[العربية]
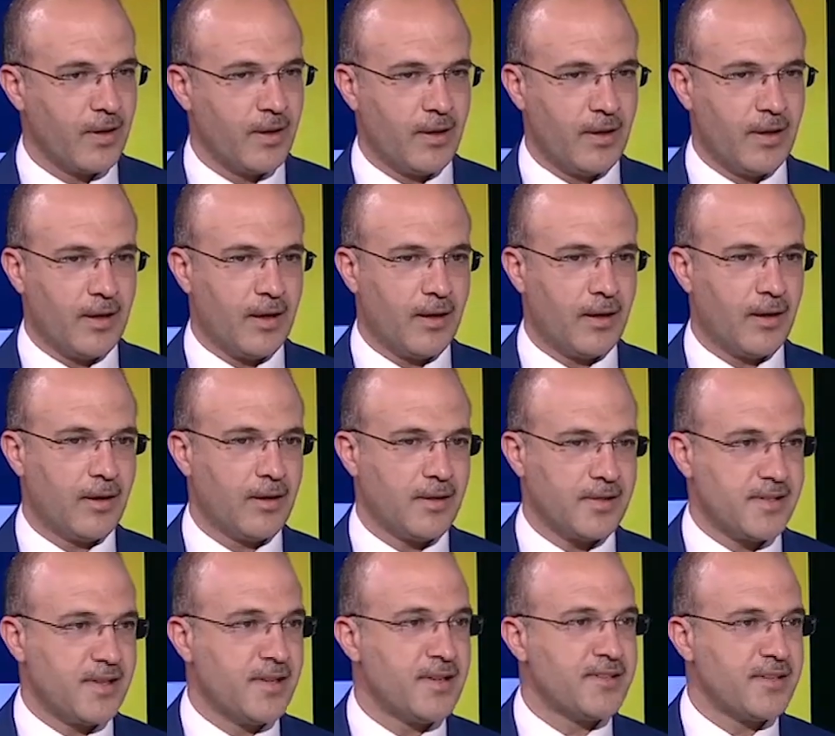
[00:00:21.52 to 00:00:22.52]

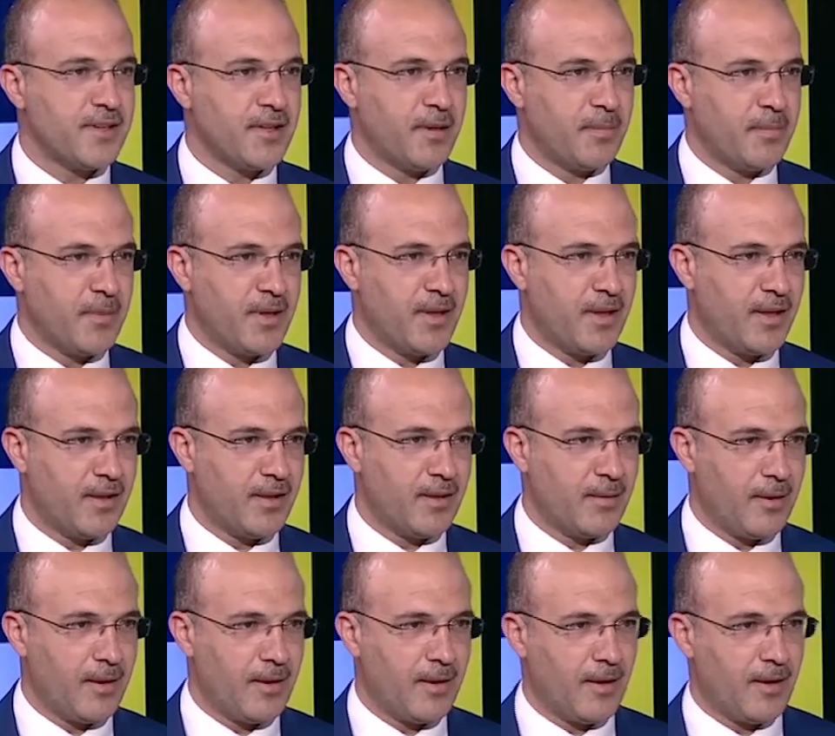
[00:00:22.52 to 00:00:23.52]
لسلسله من
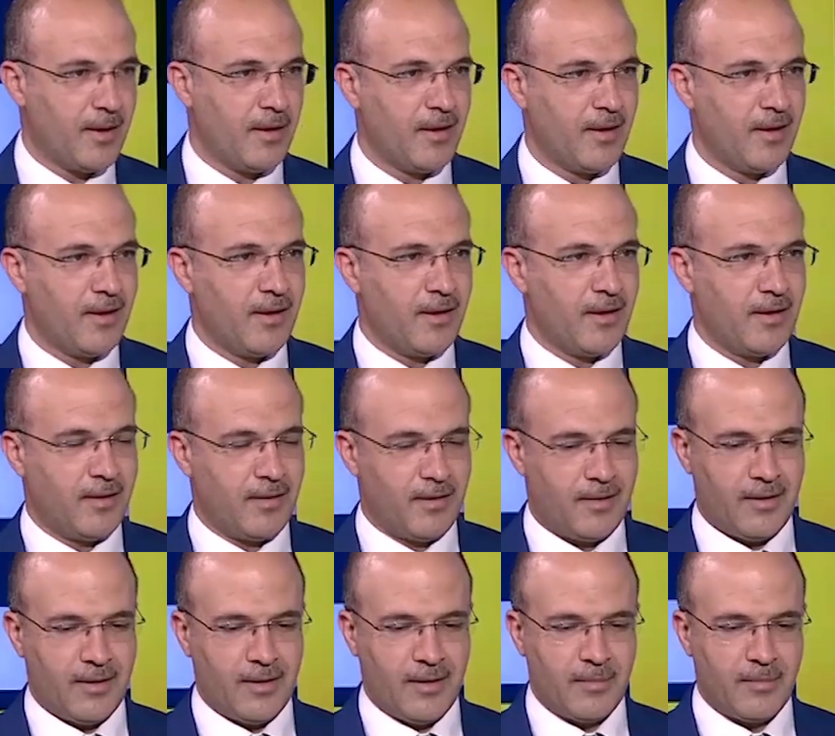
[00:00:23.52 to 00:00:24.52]

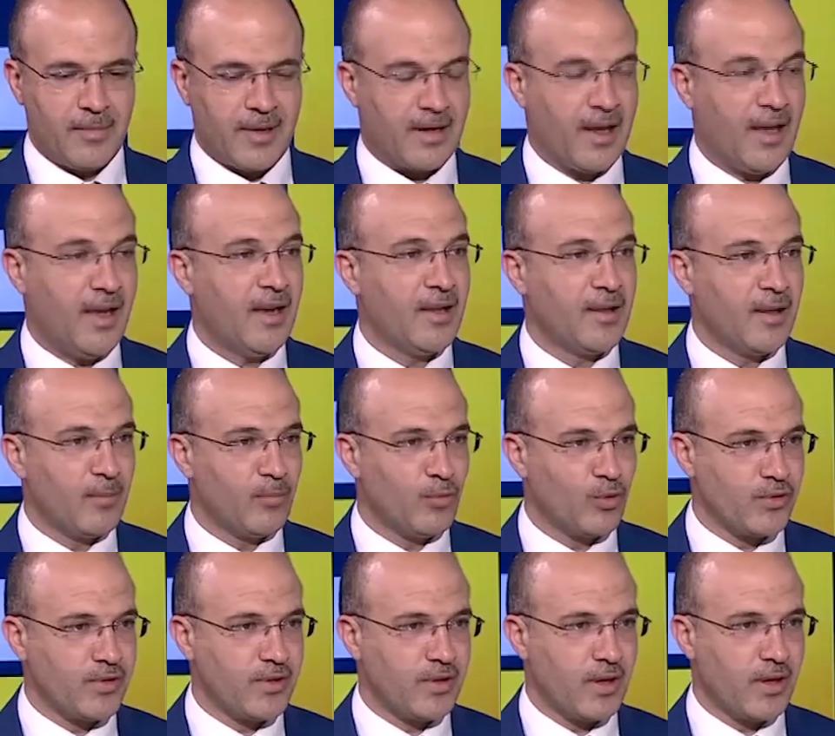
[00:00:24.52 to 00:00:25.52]
المراحل
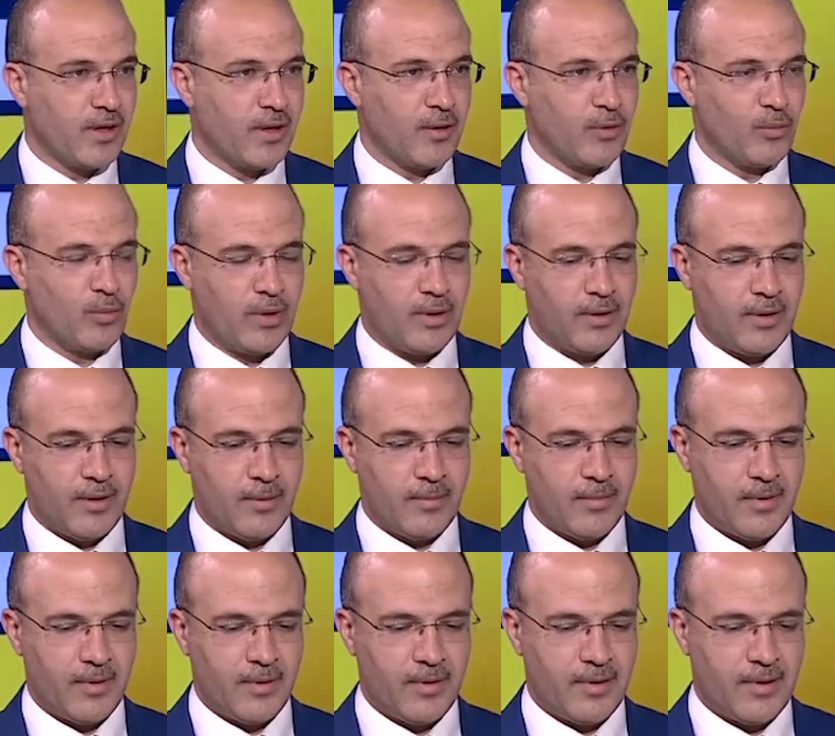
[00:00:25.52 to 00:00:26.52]
المضيئه
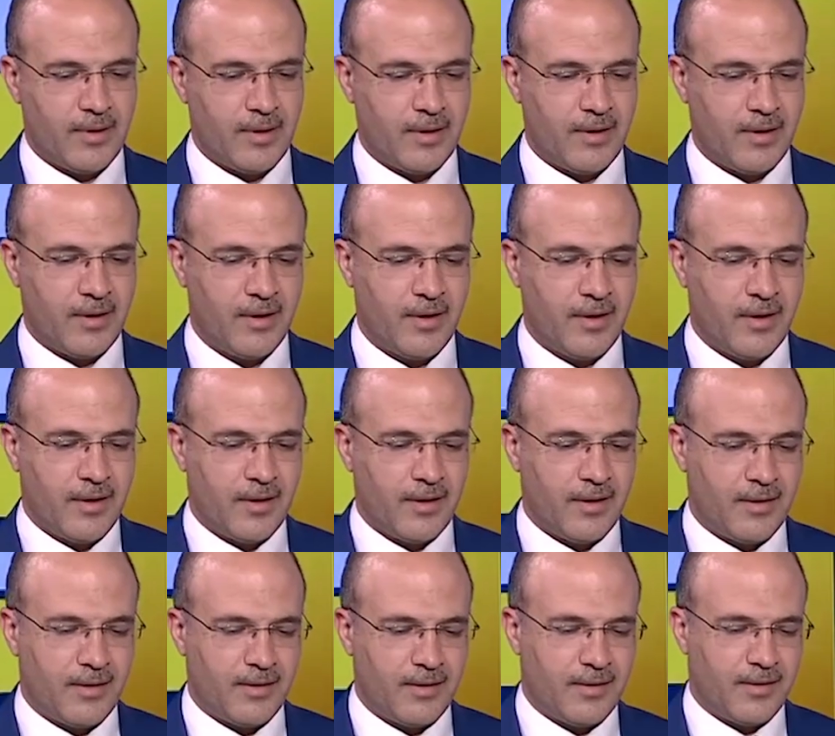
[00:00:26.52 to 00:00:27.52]

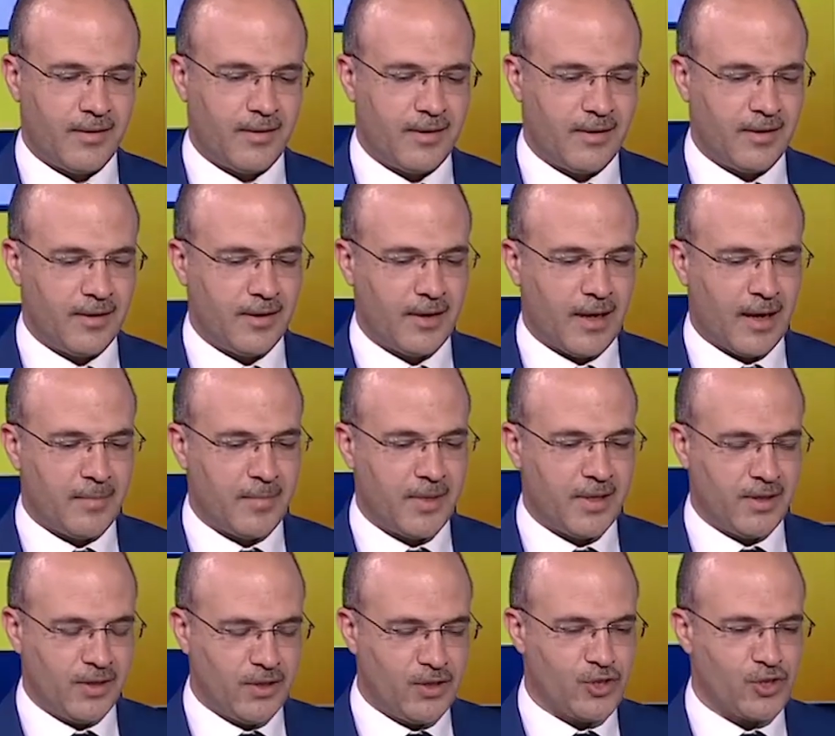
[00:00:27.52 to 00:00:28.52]
واللي عم
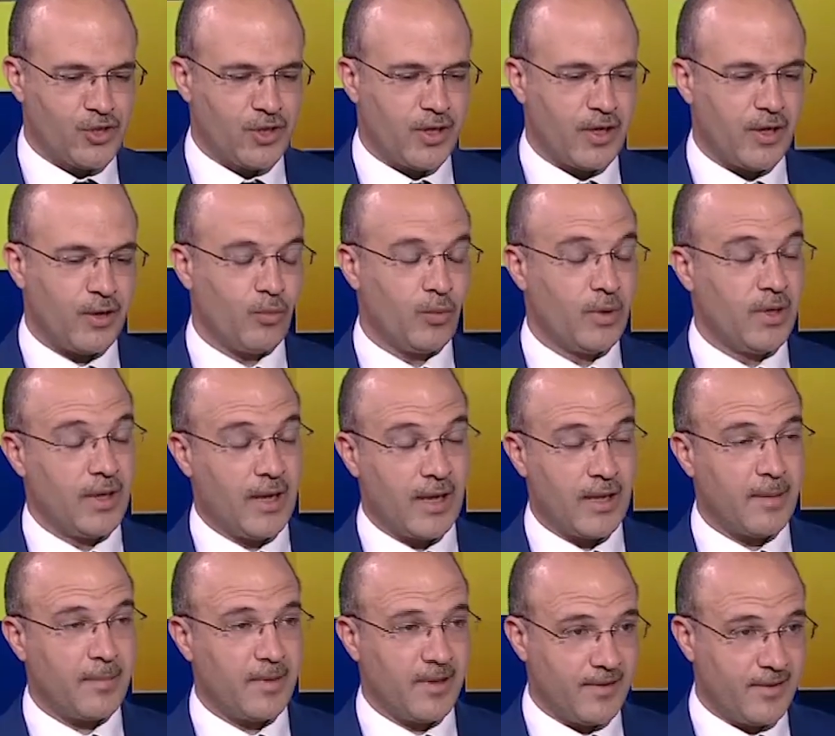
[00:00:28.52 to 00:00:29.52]
نعيشها واللي
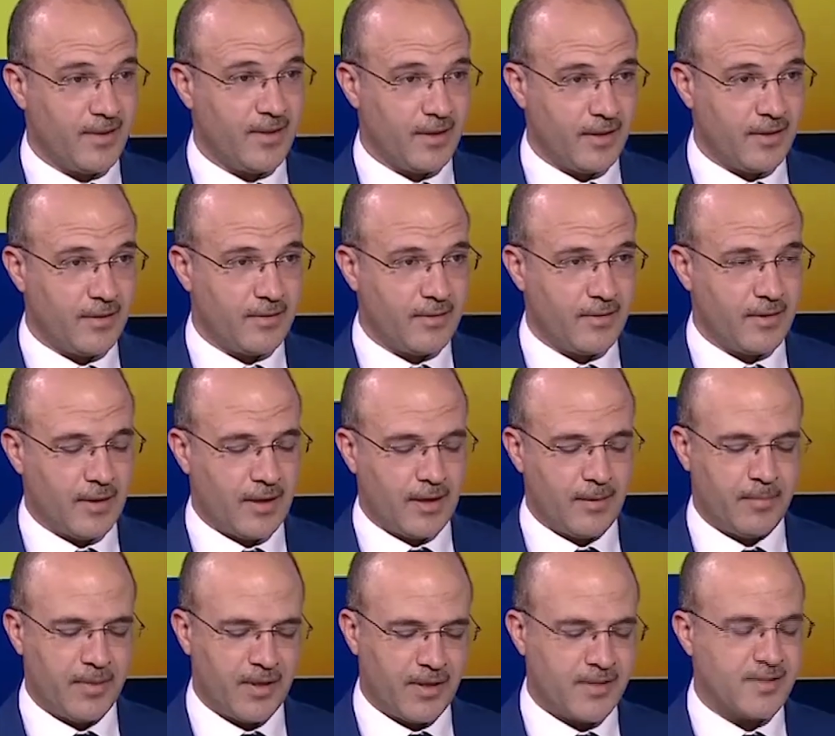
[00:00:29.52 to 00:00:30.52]
انا بعتقد
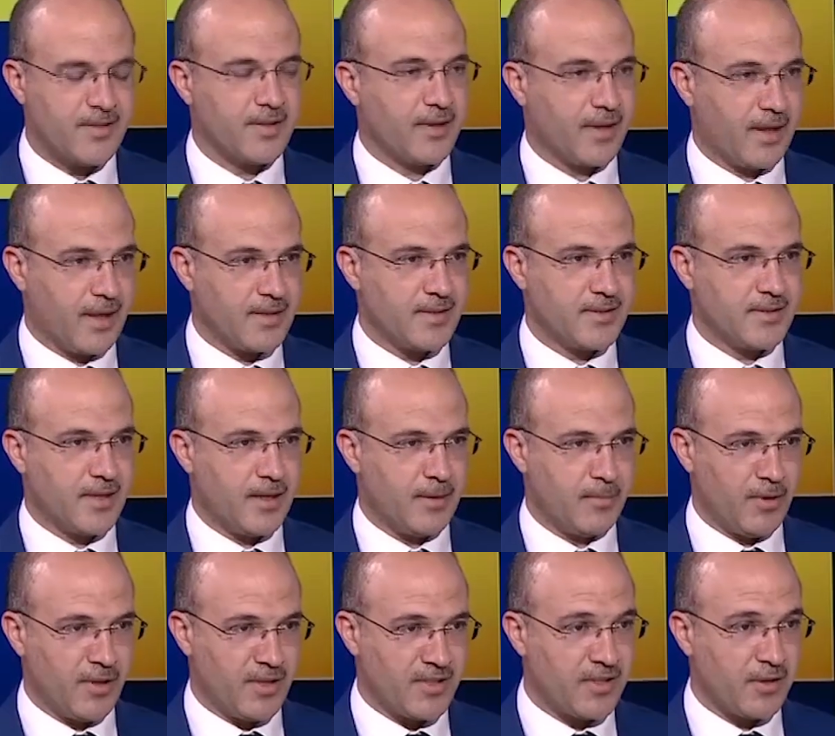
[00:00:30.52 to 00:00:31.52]
بنصر غزه
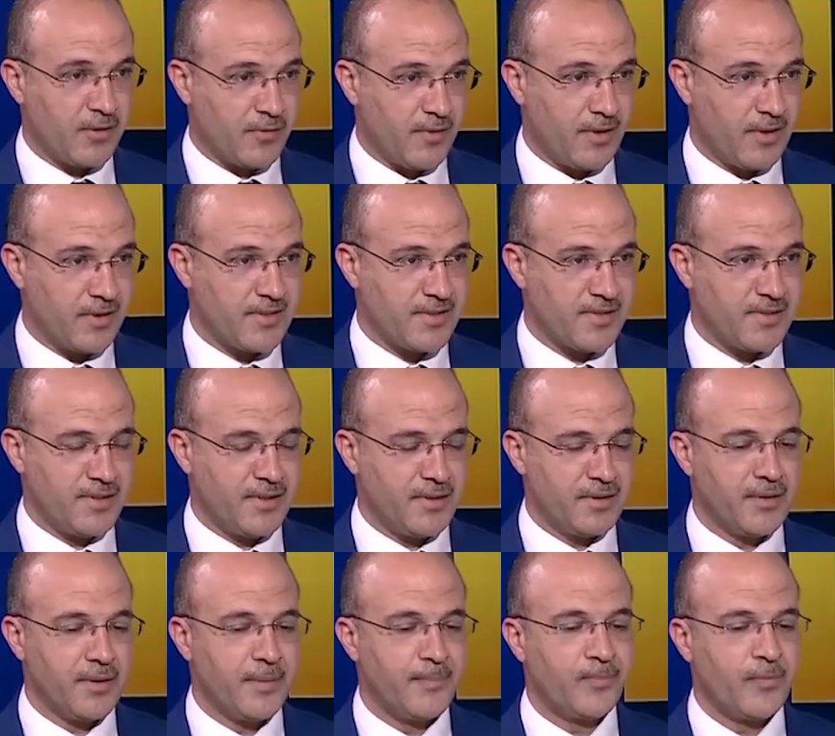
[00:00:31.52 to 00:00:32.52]
بنصر
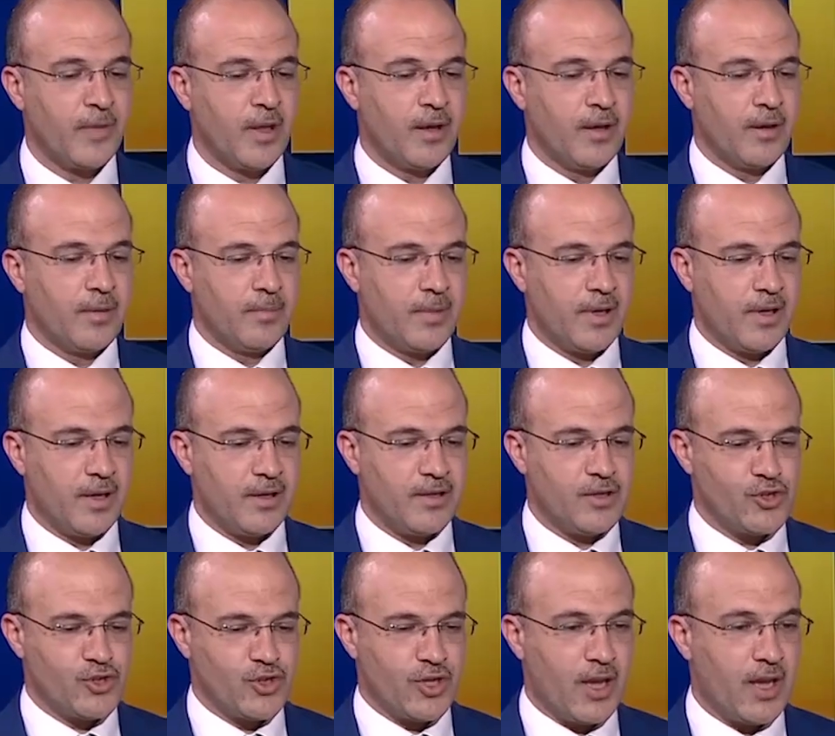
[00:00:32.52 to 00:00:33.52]
فلسطين بهذا
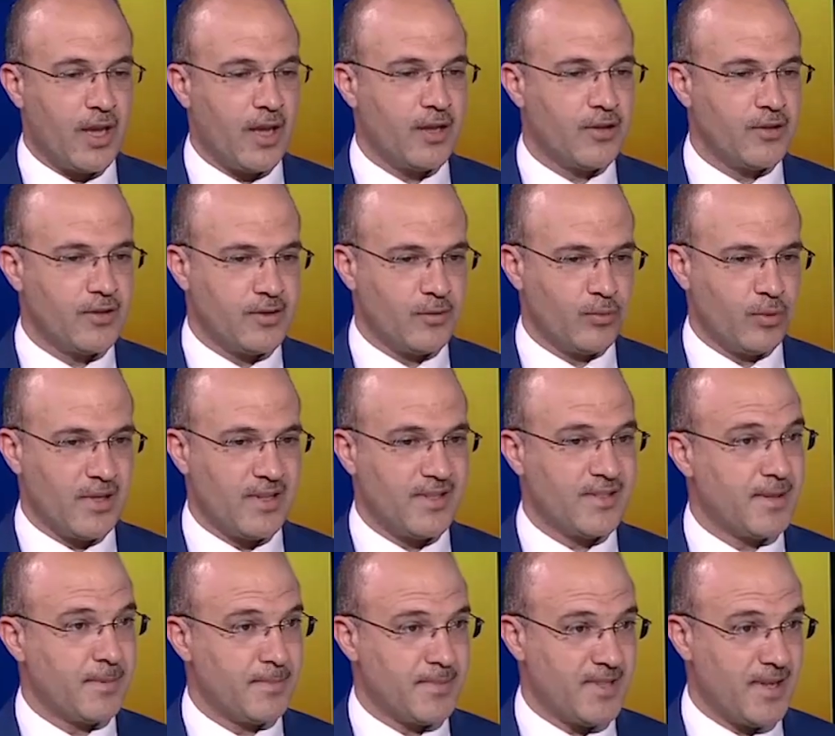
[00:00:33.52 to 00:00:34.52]
الجهاد
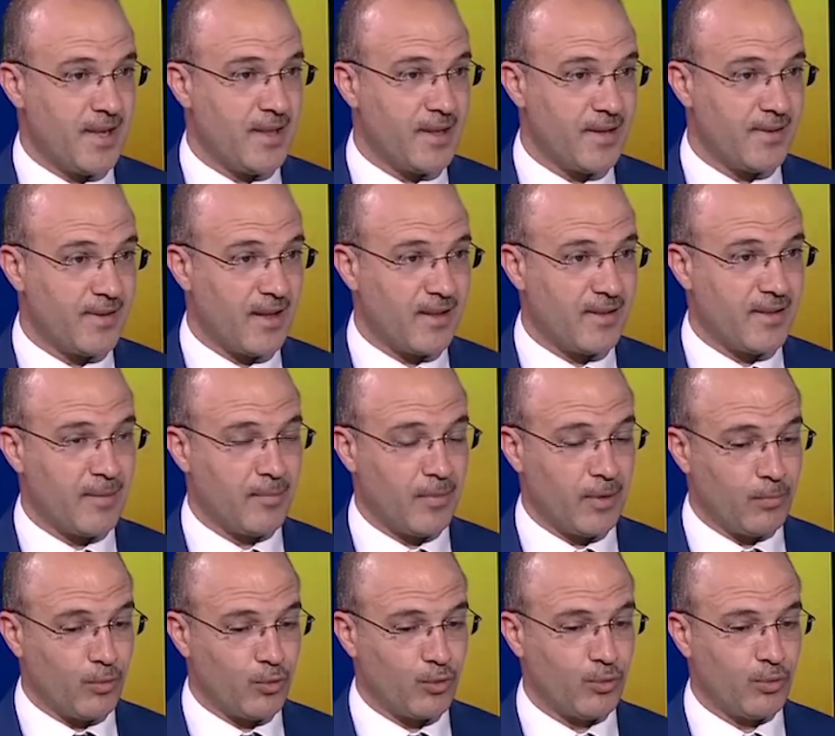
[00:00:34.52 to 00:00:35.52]
والاستبسال اللي تقدم
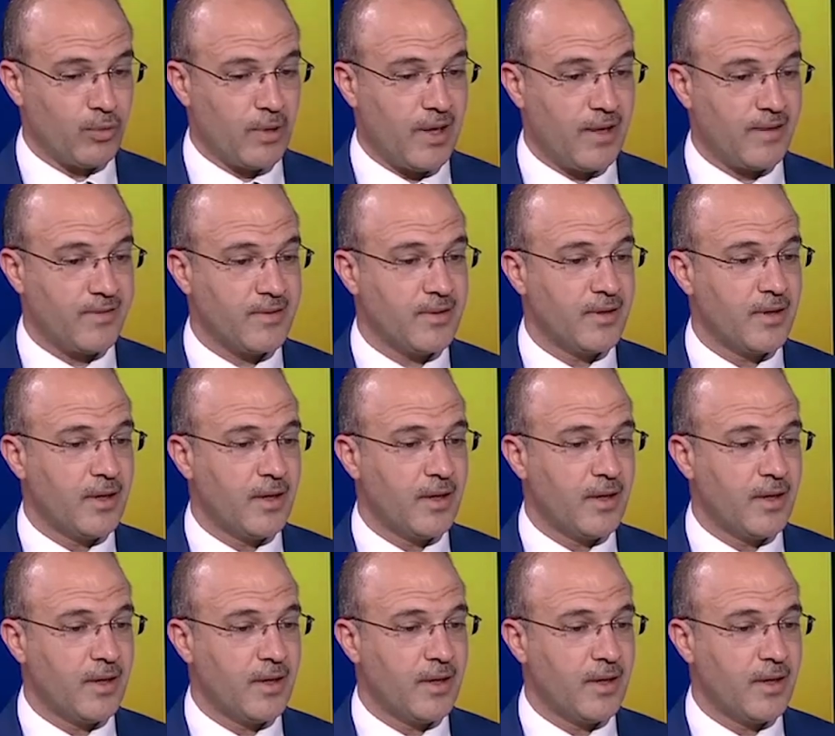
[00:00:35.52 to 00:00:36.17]
البطولات